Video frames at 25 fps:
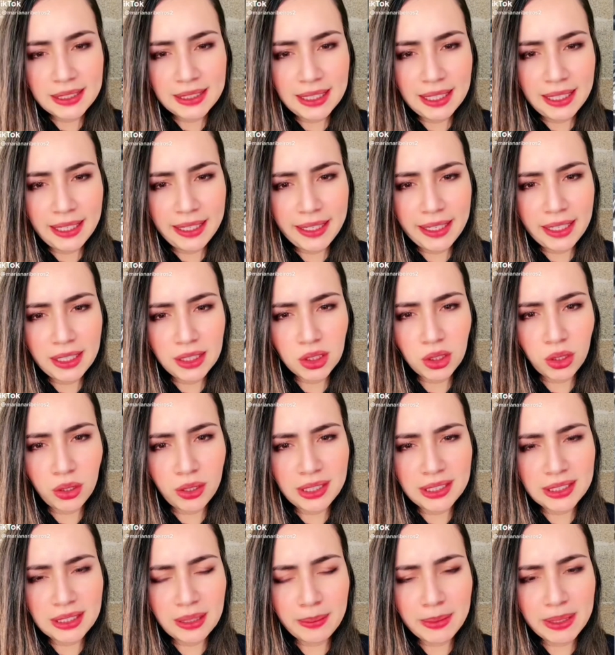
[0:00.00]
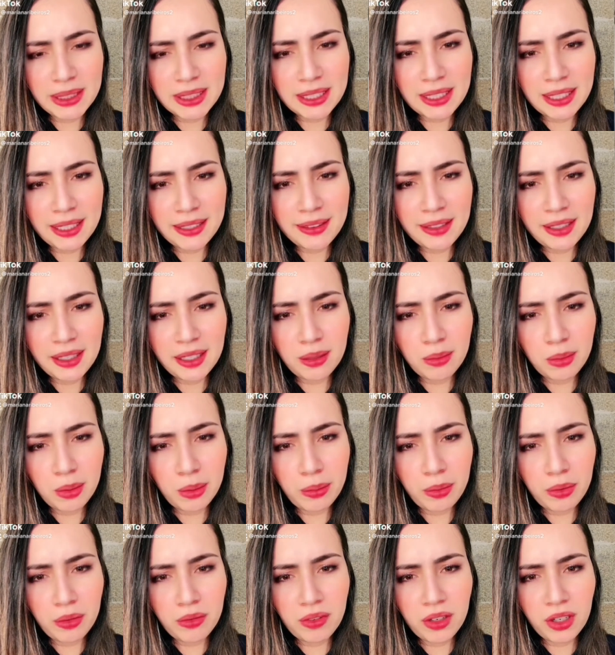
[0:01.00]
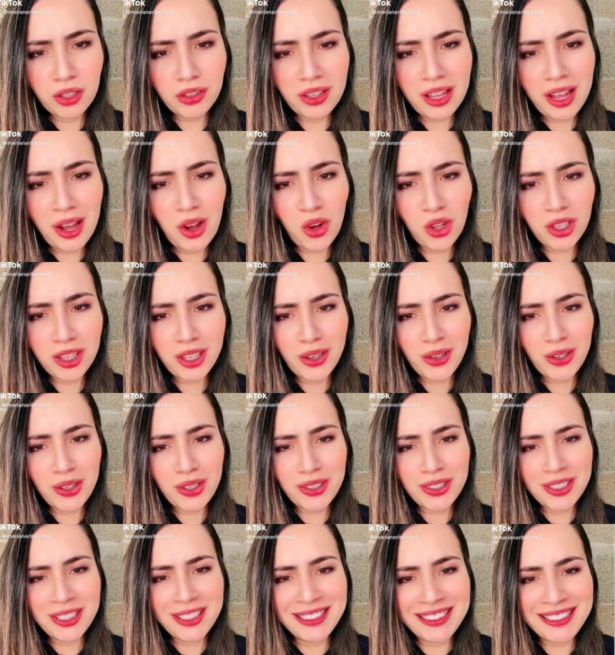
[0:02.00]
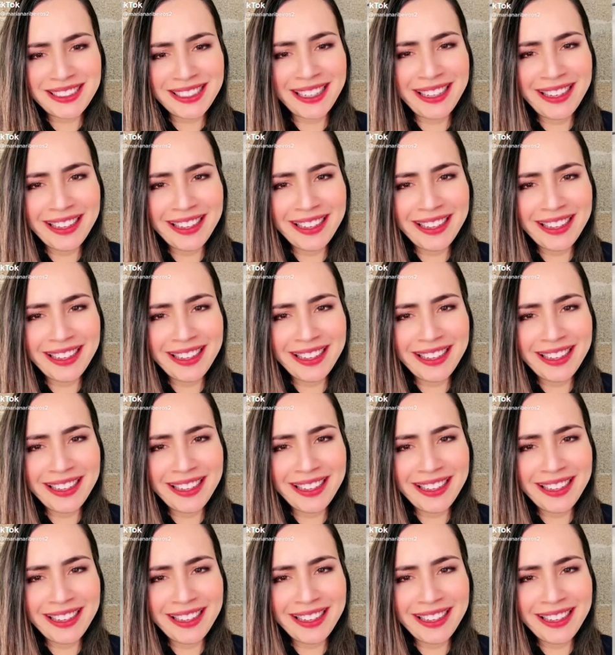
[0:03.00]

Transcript: liguem só nessa bicicletinha, meu povo. A roda grossa.